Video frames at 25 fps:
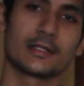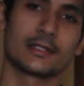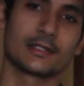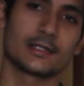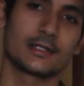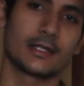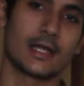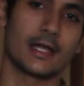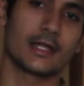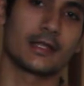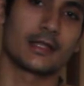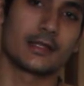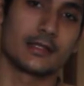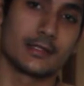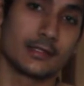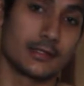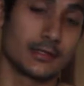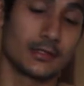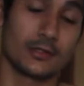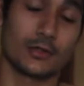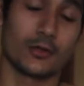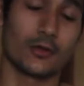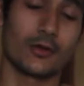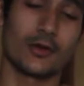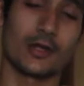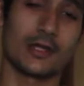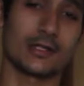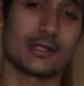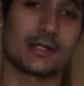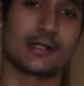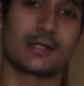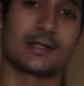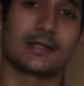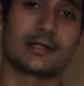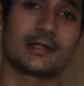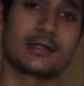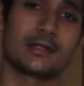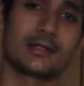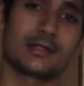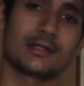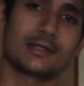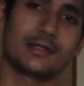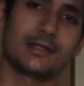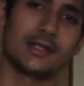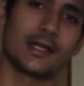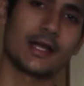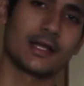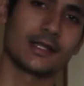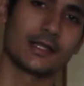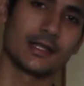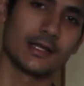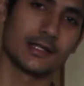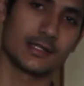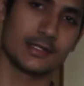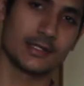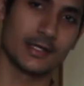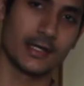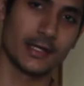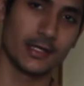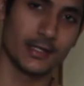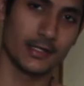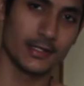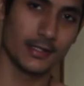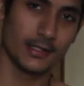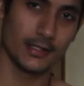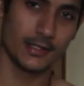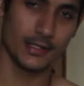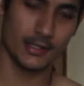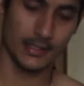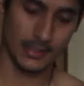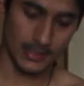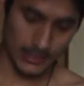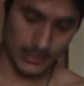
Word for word: सा शायद थोड़ा सा ज़्यादा शायद